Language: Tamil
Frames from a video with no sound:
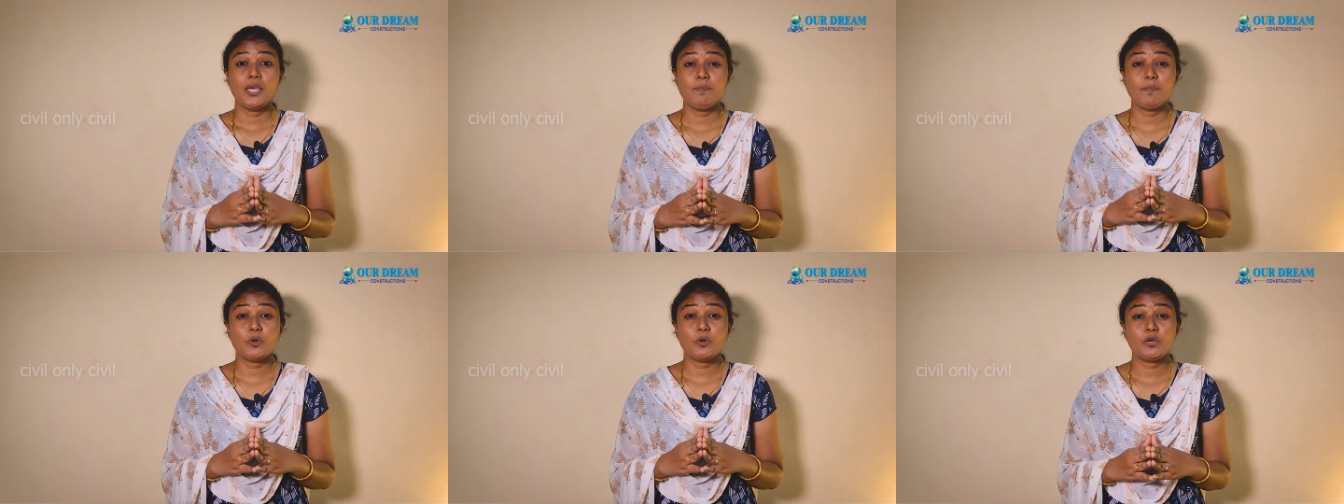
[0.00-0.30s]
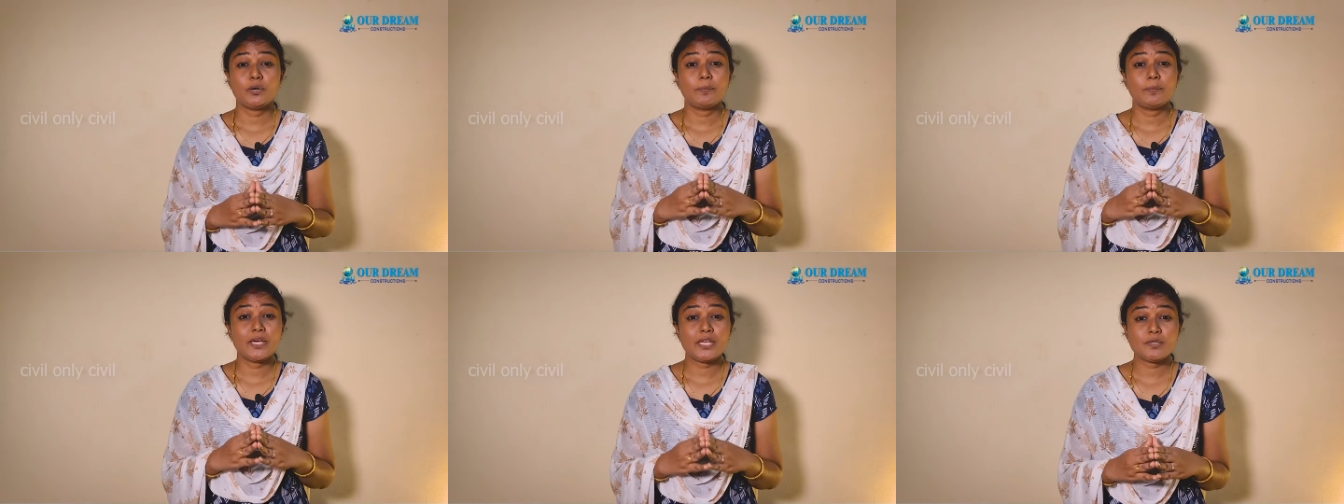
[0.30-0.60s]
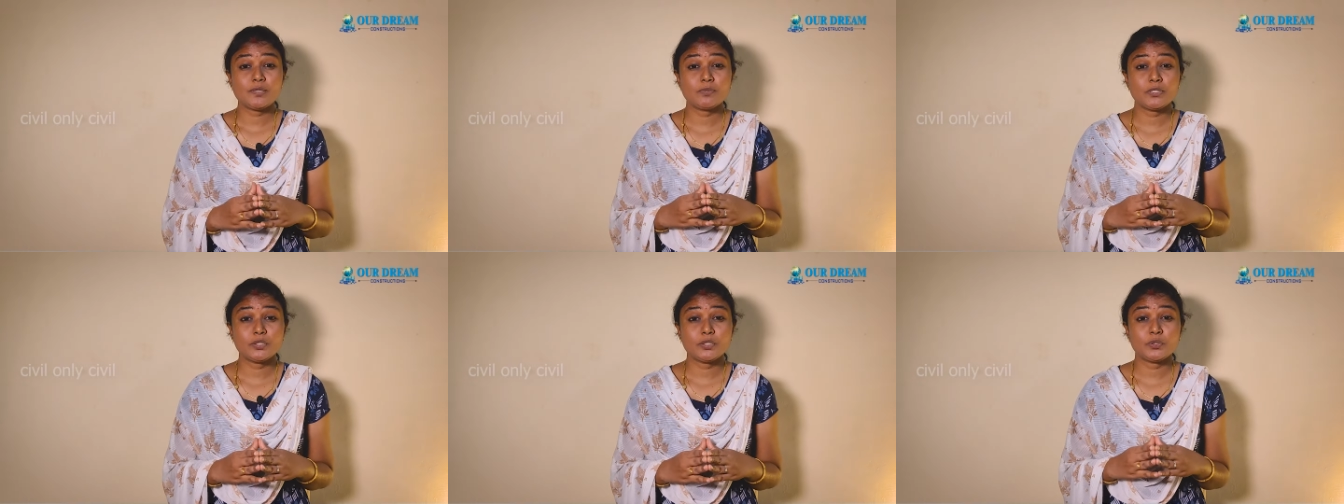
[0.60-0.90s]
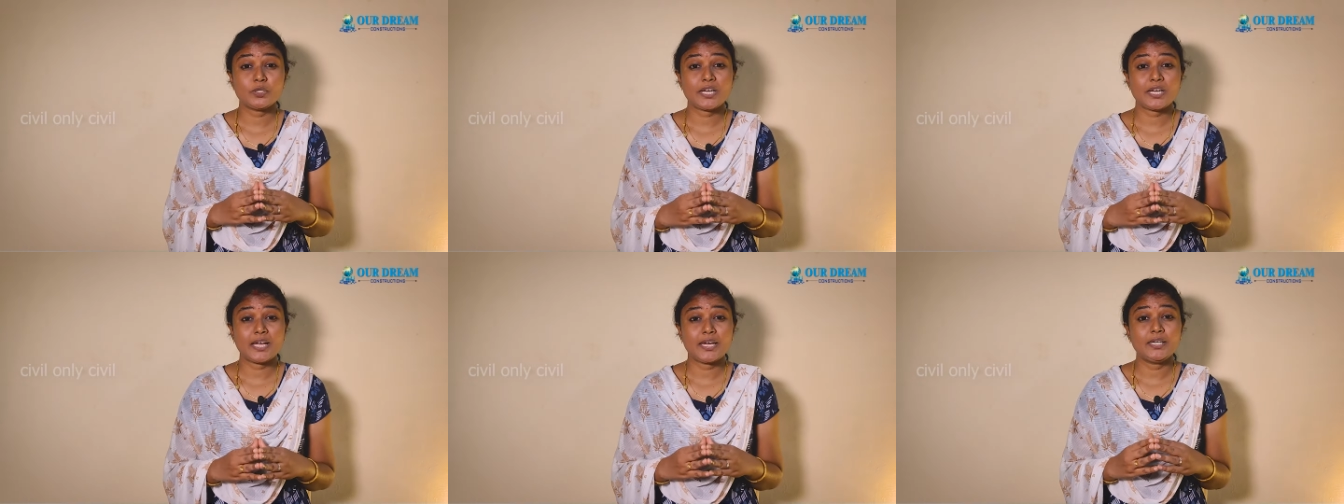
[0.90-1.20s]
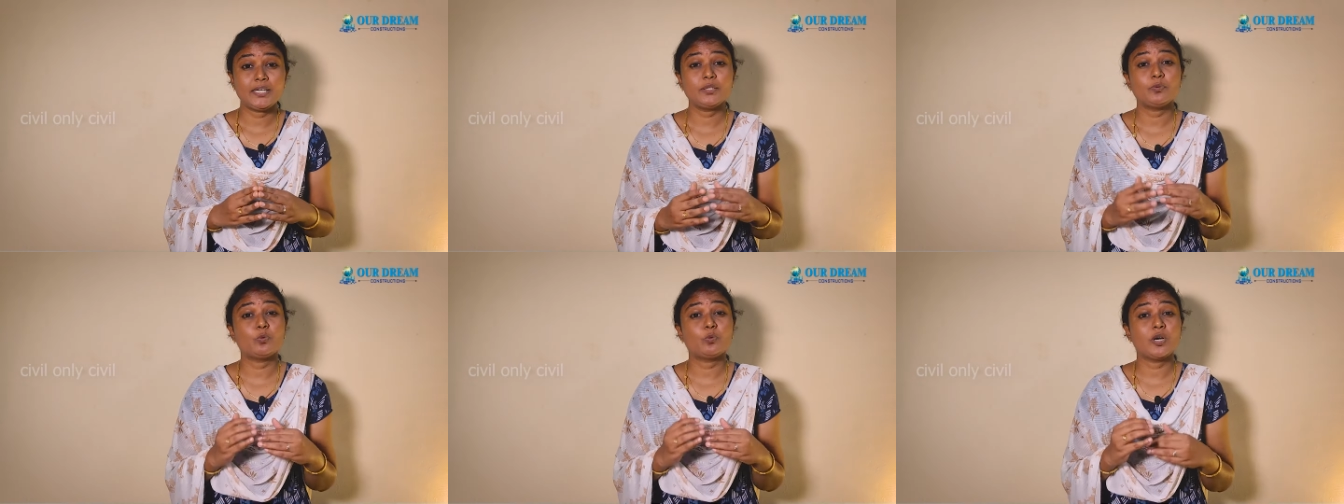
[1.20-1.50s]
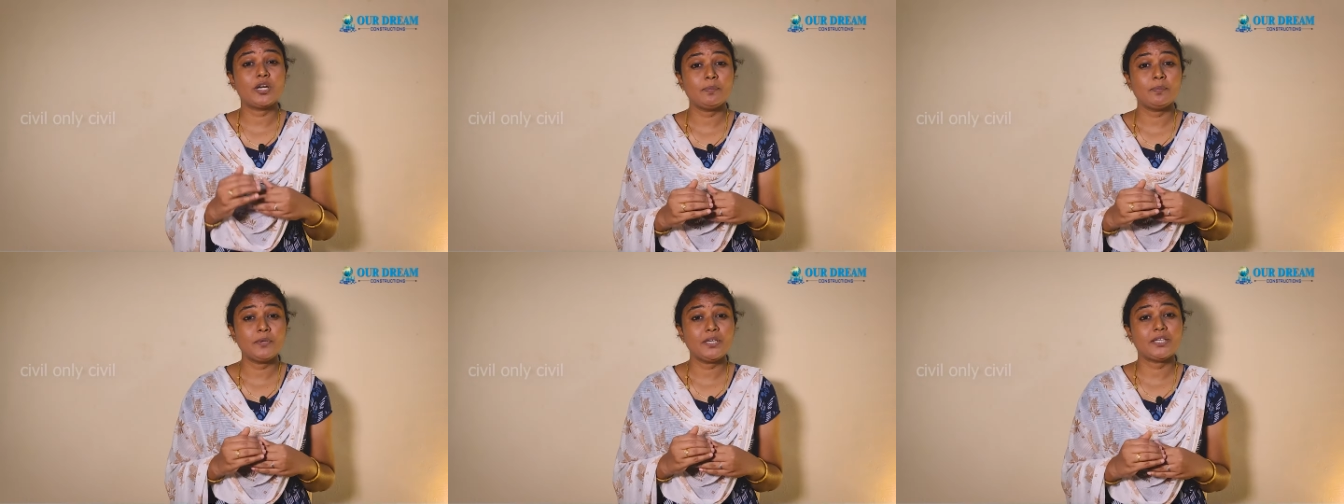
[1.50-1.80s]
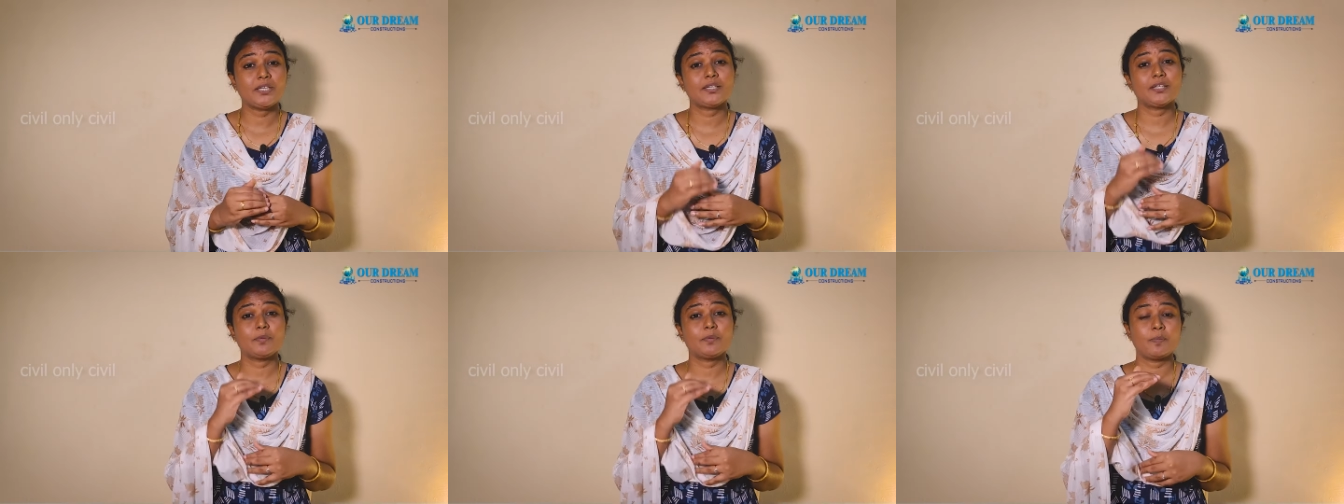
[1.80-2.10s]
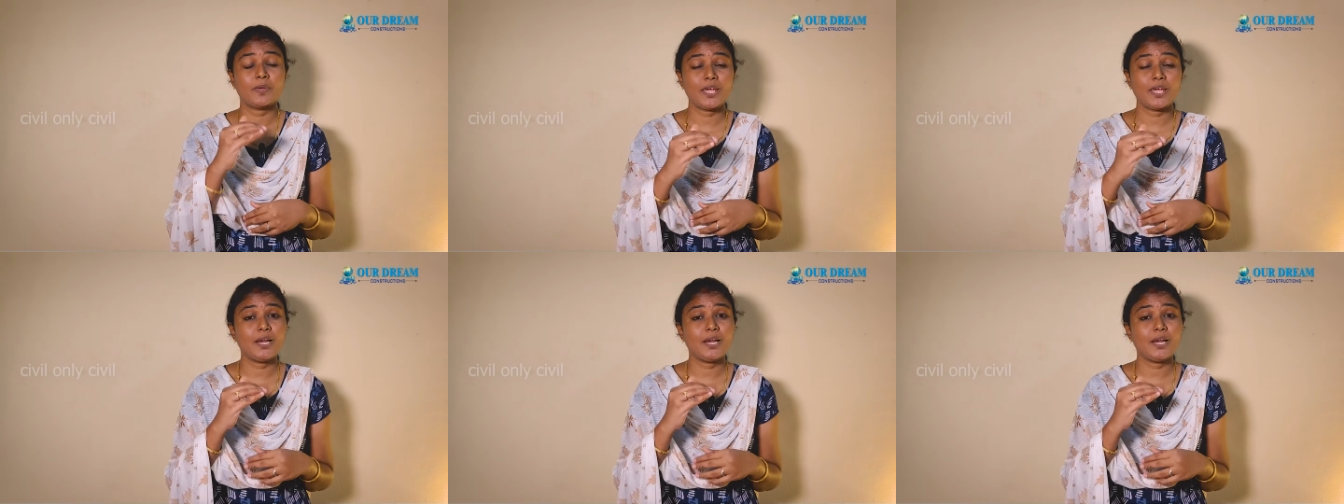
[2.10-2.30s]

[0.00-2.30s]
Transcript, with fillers: இப்போ உங்கள் பேஸ்மெண்ட்டோட ஹைட் ஒன் மீட்டருக்கு